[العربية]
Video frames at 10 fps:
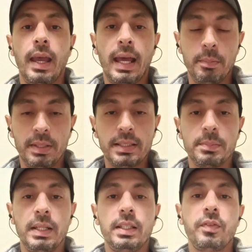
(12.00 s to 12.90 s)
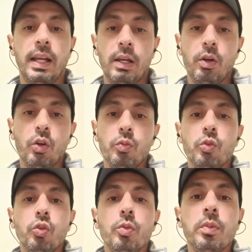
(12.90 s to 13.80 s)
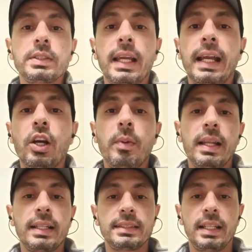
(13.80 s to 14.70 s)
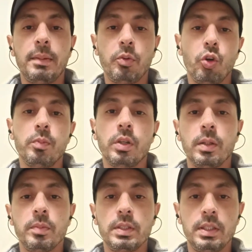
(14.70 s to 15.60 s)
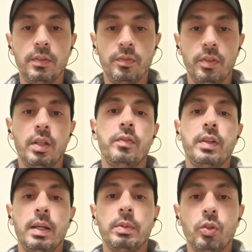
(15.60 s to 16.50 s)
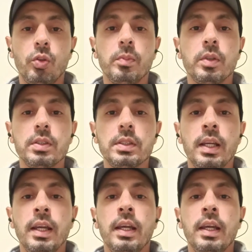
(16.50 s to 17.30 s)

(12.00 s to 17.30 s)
انا بالنسبه لي في حكاوي امور الجمباز هجاوب على اسئله بحكم خبرتي في, في لعبه الجمباز